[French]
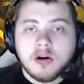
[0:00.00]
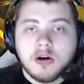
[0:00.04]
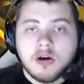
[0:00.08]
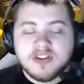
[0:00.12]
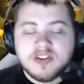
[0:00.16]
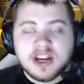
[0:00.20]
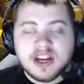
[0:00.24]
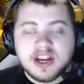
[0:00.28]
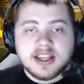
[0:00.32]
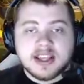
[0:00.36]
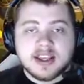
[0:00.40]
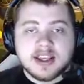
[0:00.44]
On
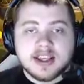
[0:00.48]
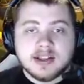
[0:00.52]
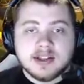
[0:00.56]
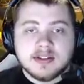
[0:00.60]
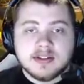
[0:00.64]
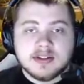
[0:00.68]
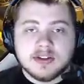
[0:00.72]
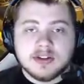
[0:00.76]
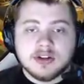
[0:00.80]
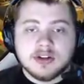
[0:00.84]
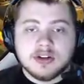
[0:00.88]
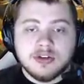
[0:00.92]
fait la
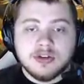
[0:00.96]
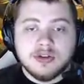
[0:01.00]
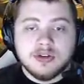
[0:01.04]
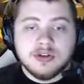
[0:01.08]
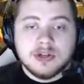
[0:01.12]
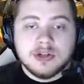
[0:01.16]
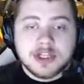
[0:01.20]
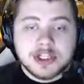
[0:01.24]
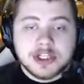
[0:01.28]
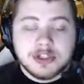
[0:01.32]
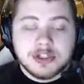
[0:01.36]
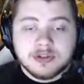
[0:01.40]
quête de
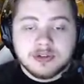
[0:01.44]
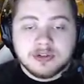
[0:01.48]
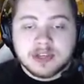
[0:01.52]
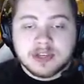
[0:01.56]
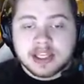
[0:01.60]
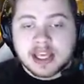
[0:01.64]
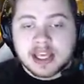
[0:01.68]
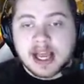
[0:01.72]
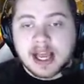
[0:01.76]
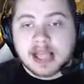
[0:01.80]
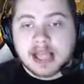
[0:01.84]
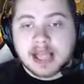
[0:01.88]
l'égide de
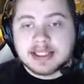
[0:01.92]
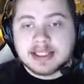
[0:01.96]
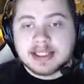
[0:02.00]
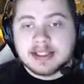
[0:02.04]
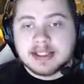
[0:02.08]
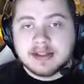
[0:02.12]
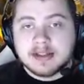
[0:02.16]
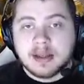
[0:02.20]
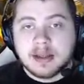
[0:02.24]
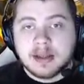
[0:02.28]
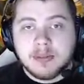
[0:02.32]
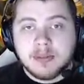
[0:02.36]
Feka à
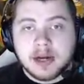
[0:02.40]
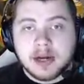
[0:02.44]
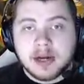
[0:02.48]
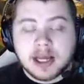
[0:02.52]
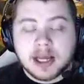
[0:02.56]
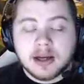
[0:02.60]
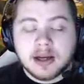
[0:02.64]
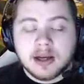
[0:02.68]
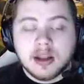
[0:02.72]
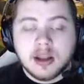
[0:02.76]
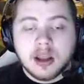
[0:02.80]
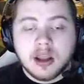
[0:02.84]
cette
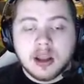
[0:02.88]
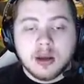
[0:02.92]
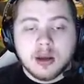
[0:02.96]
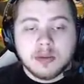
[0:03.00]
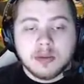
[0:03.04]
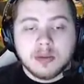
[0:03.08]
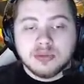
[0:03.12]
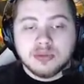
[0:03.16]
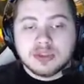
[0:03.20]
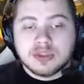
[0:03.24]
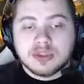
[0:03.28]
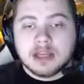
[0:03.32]
étape-là
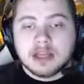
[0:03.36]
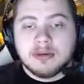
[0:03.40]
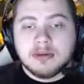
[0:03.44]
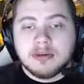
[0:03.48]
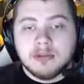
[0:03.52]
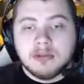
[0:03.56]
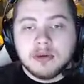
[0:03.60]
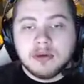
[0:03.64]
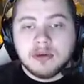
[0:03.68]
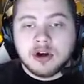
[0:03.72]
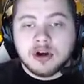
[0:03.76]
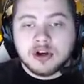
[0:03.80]
pour
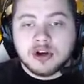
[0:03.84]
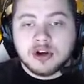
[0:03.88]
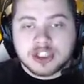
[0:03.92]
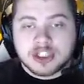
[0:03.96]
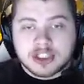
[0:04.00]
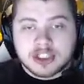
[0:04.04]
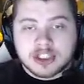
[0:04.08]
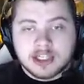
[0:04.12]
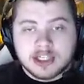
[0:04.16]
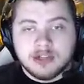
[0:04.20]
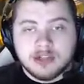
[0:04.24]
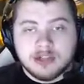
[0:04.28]
simplement
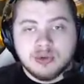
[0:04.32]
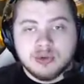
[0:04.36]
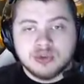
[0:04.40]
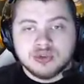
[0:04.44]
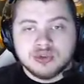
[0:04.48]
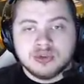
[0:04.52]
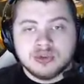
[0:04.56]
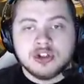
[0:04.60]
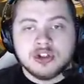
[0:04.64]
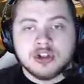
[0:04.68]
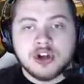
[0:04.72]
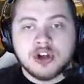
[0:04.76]
enchaîner les
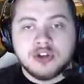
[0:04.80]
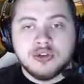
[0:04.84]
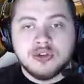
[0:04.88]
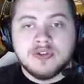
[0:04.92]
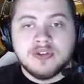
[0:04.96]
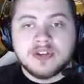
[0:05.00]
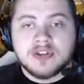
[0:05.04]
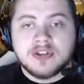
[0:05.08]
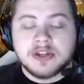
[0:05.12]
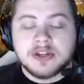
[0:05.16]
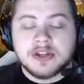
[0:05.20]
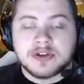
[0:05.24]
donjons encore
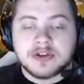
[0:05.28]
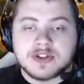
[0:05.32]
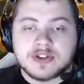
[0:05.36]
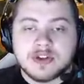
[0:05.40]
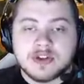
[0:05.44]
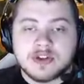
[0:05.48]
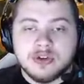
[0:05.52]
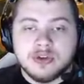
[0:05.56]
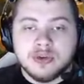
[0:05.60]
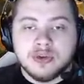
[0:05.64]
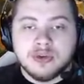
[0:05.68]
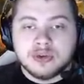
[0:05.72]
de
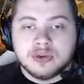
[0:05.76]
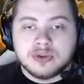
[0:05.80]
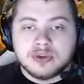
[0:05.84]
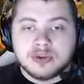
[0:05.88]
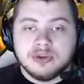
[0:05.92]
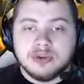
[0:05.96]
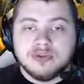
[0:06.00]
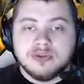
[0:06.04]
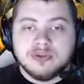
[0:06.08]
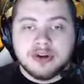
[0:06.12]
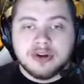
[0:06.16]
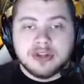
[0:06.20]
Ghost
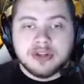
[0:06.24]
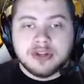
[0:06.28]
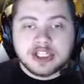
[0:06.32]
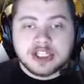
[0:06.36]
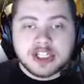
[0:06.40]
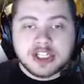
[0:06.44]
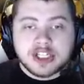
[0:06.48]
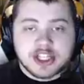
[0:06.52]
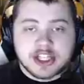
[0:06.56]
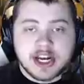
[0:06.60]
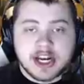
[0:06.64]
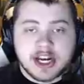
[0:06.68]
Donc une fois qu'on a
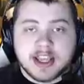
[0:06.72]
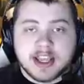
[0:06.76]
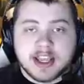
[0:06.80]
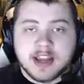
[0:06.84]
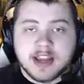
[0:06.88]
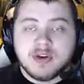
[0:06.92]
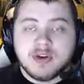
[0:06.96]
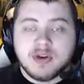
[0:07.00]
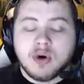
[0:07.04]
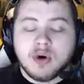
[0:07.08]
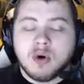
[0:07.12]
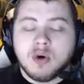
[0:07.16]
cherché la
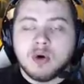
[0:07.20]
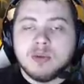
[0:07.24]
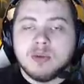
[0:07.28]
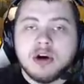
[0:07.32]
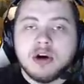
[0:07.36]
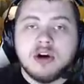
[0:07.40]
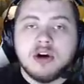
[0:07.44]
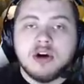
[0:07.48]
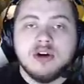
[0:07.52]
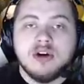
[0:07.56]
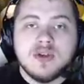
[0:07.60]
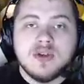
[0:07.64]
quête, on
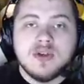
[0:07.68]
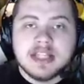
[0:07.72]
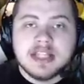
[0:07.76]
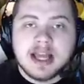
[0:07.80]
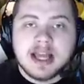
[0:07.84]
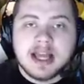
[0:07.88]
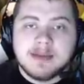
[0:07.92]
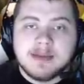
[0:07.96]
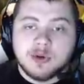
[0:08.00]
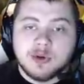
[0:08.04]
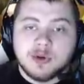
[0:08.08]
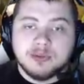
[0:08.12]
reprend le
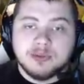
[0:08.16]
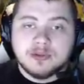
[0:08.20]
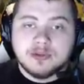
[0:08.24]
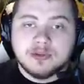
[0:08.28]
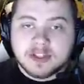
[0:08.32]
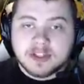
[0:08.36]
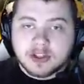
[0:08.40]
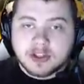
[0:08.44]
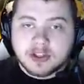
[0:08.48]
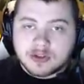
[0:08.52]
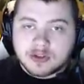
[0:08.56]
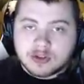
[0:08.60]
zap
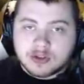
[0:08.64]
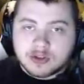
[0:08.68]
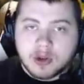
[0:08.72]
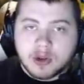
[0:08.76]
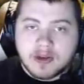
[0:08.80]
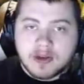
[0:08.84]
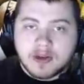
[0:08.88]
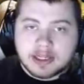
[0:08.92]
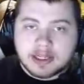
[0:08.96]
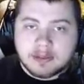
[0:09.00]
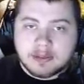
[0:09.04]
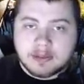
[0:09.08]
pour Ghost
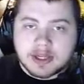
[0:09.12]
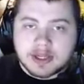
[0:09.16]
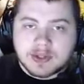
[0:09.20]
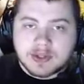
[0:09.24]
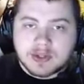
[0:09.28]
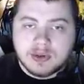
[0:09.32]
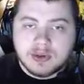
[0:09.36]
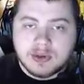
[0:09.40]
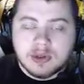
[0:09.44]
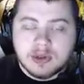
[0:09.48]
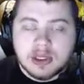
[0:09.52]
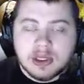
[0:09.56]
3 avec les
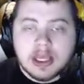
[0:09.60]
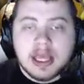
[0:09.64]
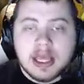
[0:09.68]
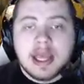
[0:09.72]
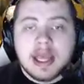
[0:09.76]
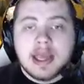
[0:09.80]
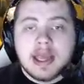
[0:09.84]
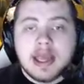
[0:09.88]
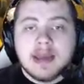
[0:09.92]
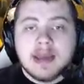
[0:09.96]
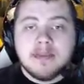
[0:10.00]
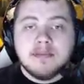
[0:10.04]
perso
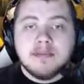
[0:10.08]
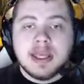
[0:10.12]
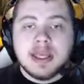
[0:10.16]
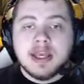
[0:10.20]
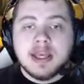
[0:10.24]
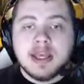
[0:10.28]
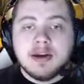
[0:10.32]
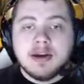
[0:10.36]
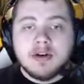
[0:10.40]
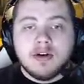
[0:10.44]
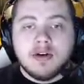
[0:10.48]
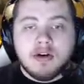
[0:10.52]

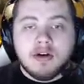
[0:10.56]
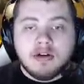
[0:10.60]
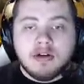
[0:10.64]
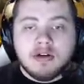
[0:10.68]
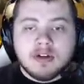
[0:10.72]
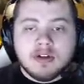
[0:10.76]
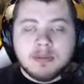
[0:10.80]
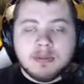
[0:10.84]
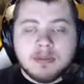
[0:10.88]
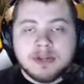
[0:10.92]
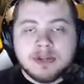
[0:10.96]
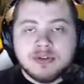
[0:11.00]
mais on
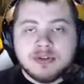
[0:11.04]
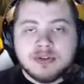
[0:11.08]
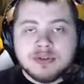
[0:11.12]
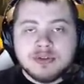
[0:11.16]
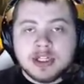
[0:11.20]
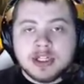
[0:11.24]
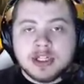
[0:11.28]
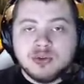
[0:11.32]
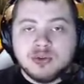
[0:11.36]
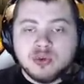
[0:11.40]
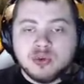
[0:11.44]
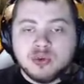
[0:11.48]
ne va pas tout de
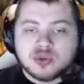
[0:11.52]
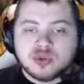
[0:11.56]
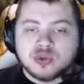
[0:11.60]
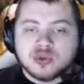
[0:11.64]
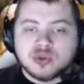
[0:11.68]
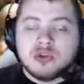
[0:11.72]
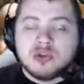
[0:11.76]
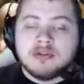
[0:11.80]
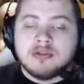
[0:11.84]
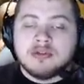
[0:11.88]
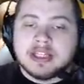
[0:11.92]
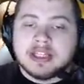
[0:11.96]
suite aller au
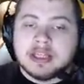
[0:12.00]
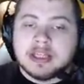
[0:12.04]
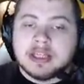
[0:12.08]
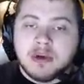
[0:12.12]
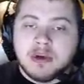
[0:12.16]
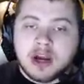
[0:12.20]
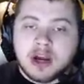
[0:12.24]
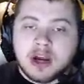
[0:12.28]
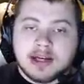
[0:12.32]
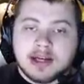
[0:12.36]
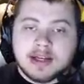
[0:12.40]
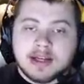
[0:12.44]
donjon, on va
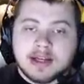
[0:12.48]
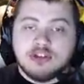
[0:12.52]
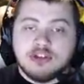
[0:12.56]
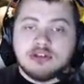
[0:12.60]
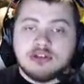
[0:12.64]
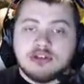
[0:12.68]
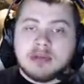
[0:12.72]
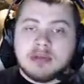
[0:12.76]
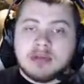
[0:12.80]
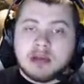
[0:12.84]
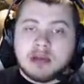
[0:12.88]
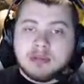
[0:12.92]
d'abord aller une